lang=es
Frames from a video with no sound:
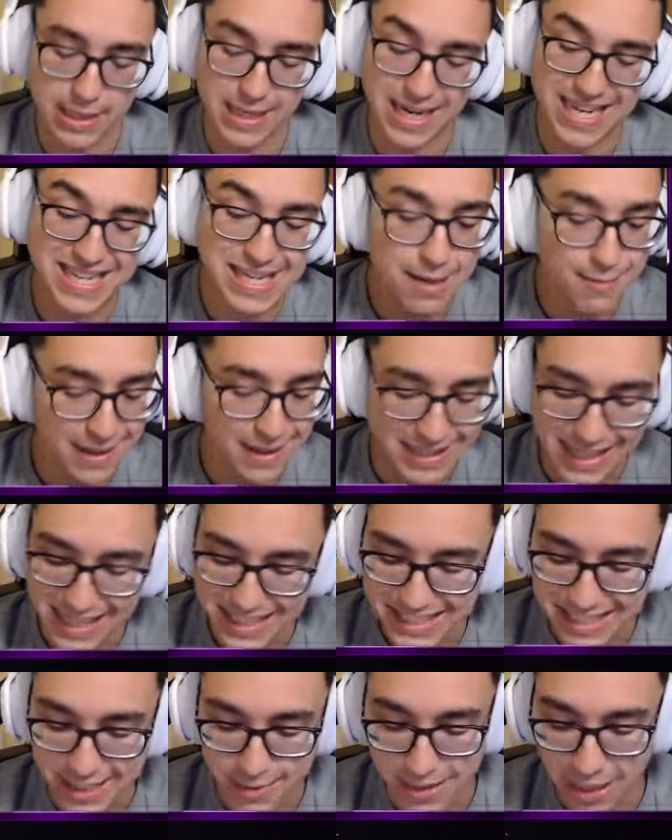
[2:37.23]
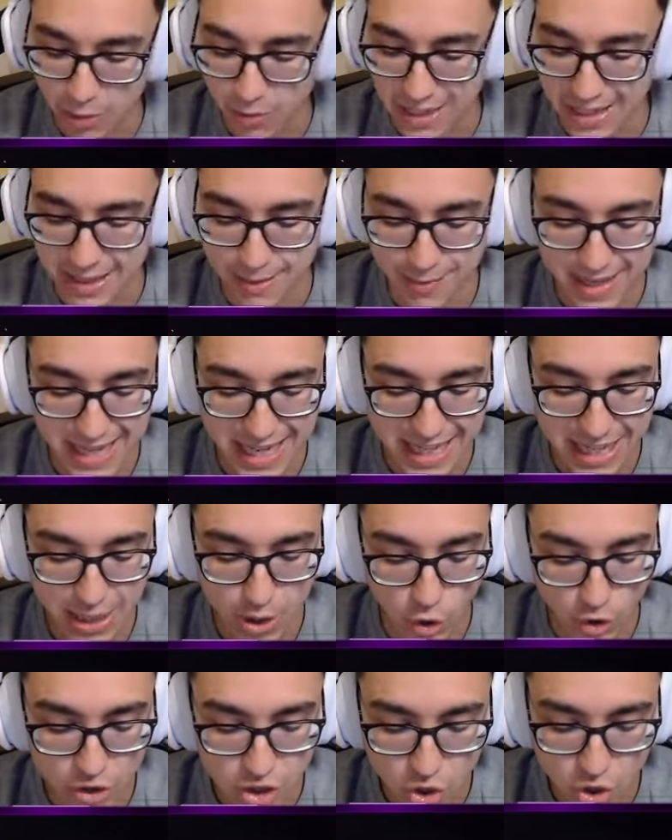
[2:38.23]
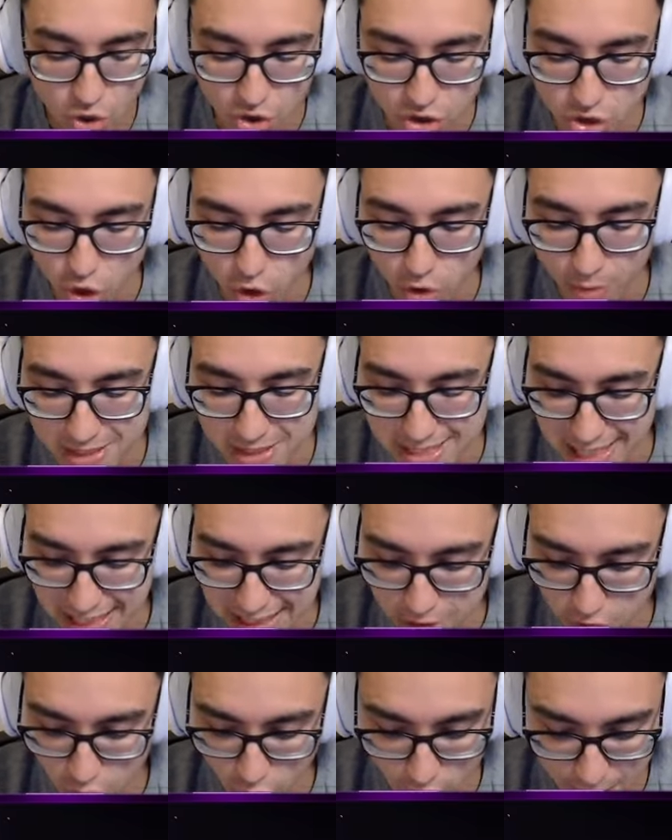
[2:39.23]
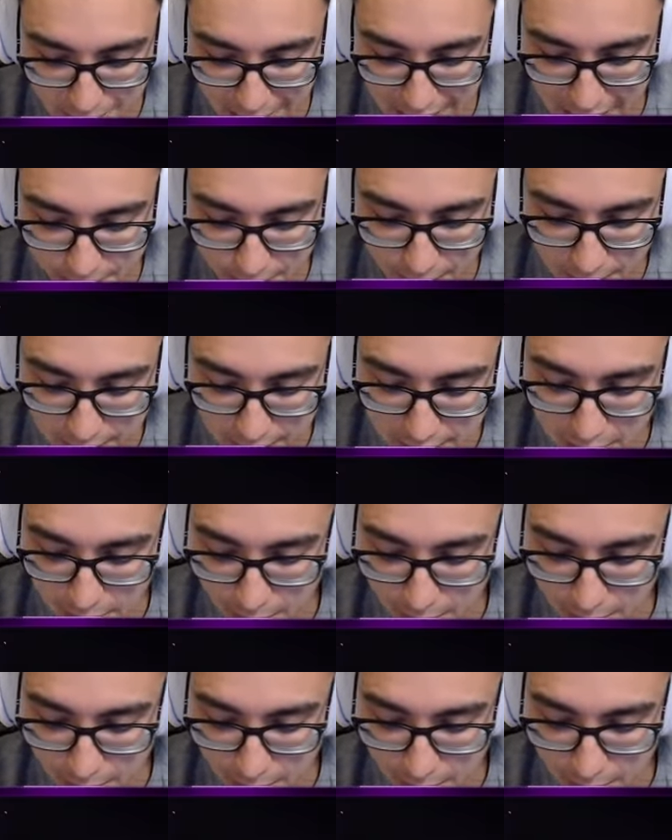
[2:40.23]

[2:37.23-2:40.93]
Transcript: hay que banear ese Brawler, de verdad que lo odio con todo mi ser y todo mi alma.